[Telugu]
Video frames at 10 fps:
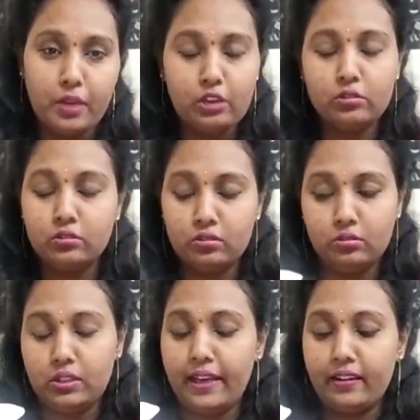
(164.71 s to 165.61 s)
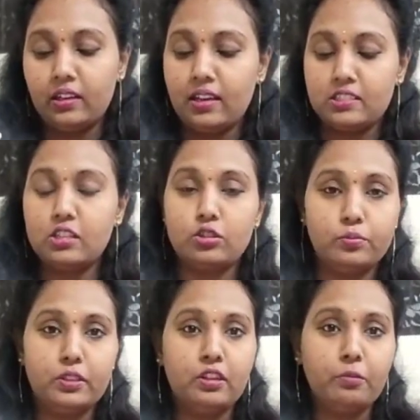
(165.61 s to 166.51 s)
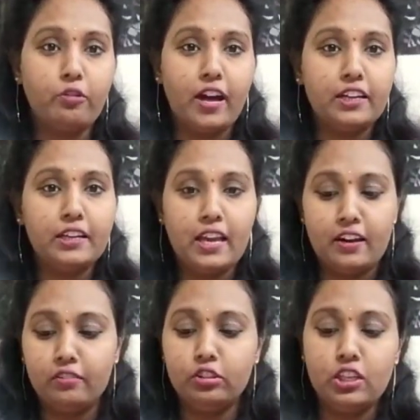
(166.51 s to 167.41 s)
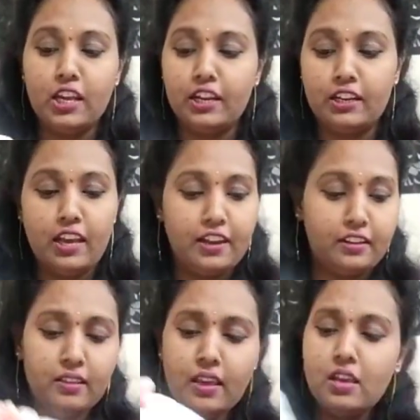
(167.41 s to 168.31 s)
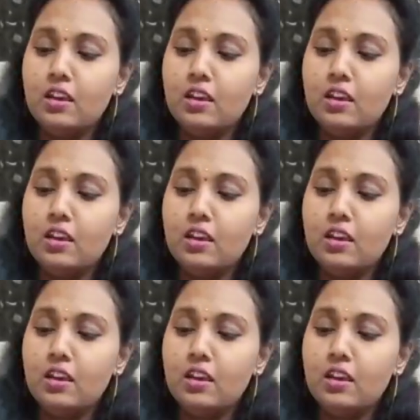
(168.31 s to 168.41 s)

మీకు డైరెక్ట్గా అసలు చూపిద్దాం క్వాలిటీ ఎలా ఉంది ఏంటి అన్నది